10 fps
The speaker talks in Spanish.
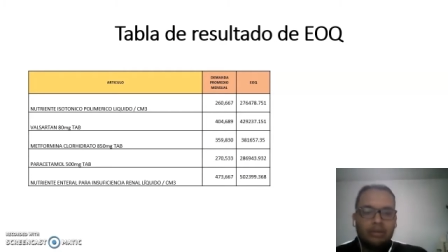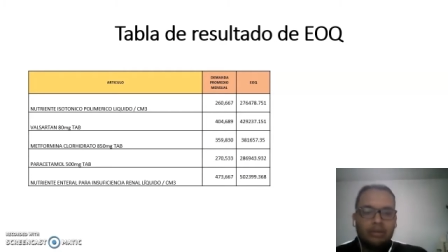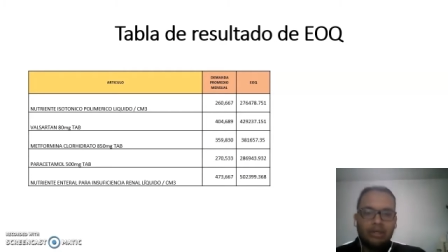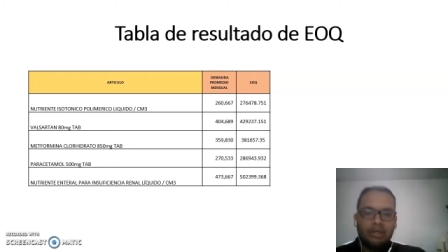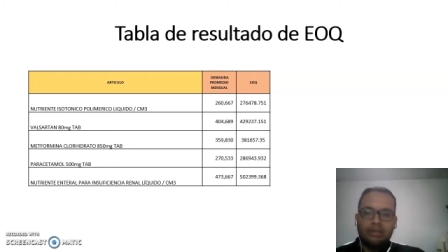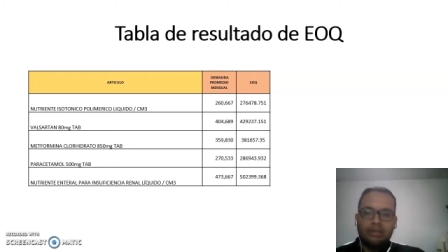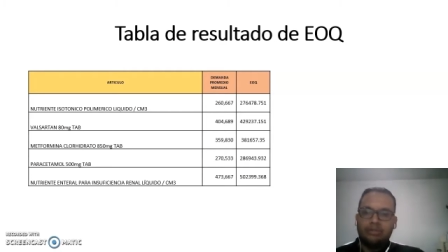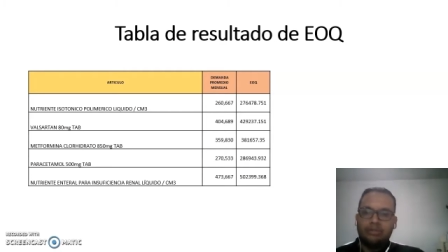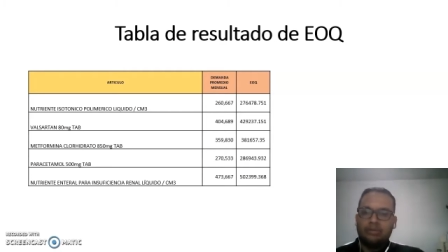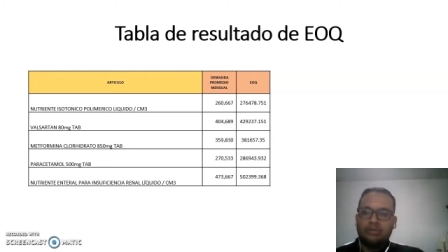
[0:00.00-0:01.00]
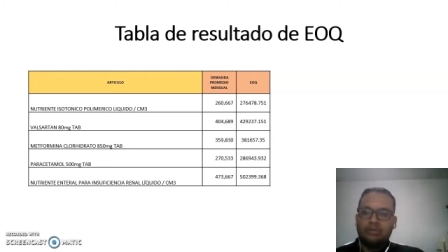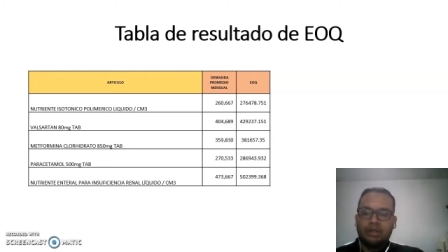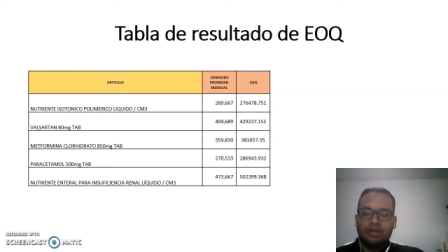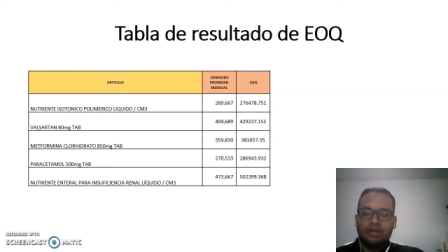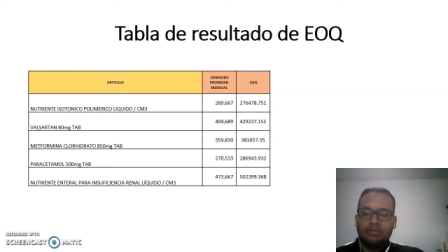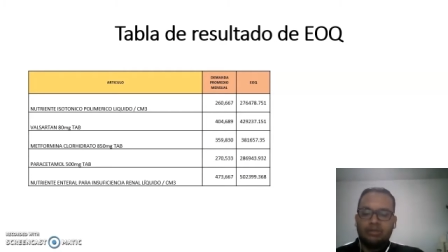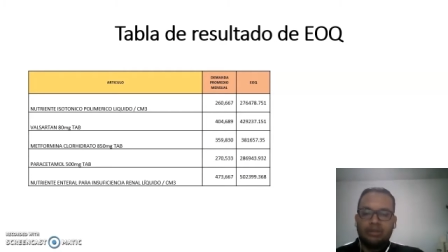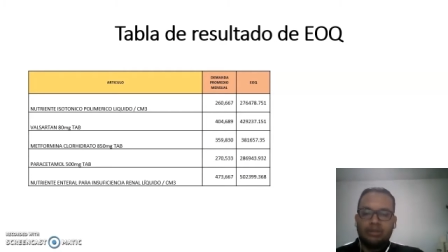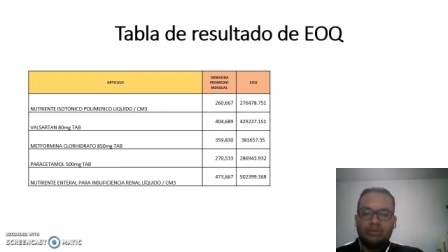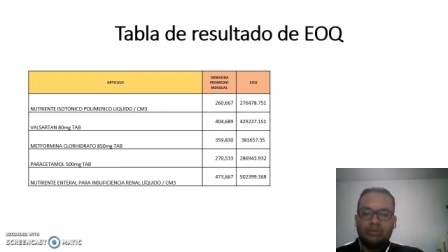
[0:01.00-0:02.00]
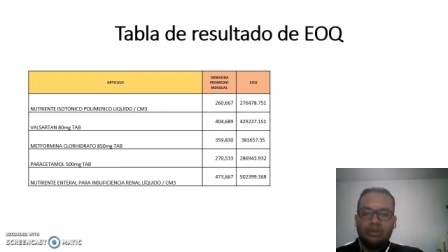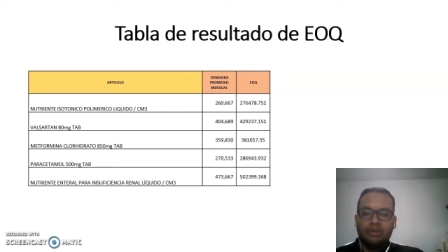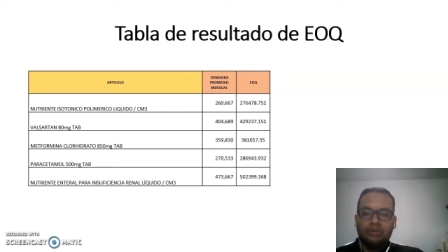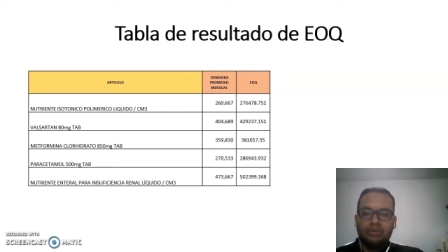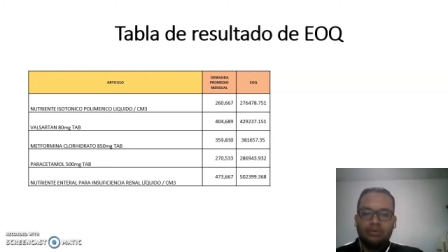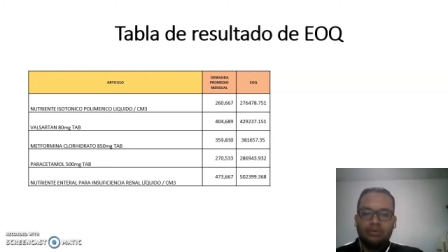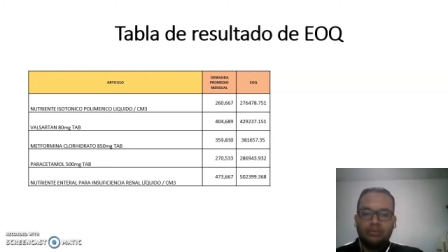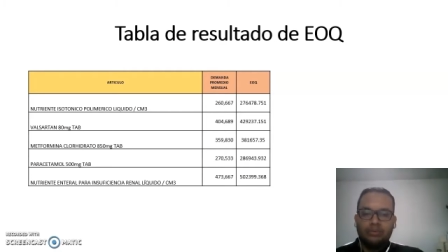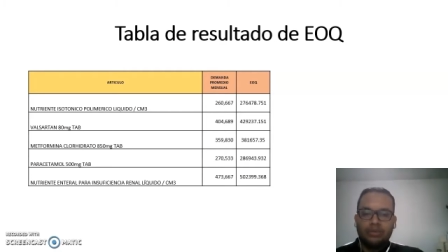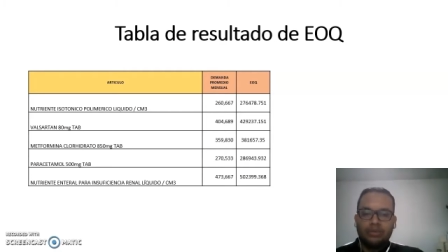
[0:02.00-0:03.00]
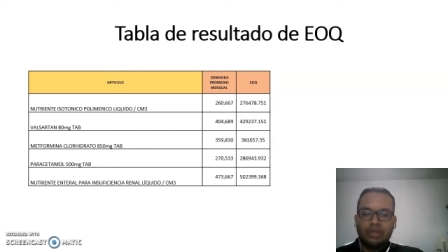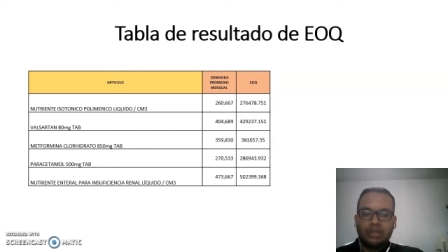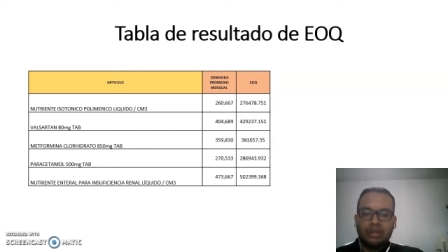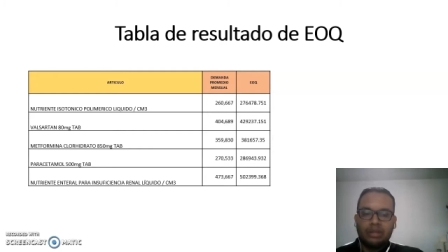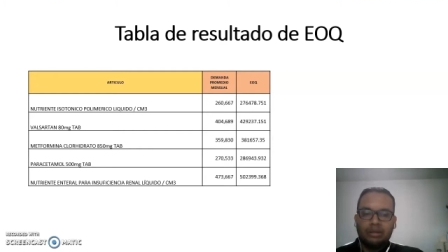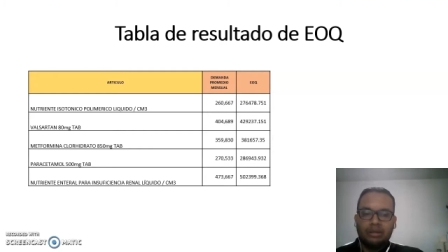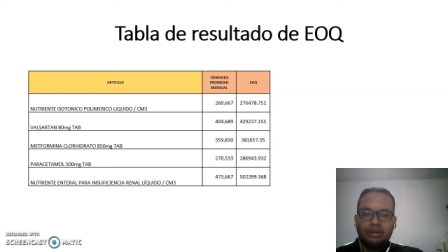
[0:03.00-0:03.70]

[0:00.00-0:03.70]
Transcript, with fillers: e eh, bueno, acá llegamos al EOQ, el EOQ e nos sale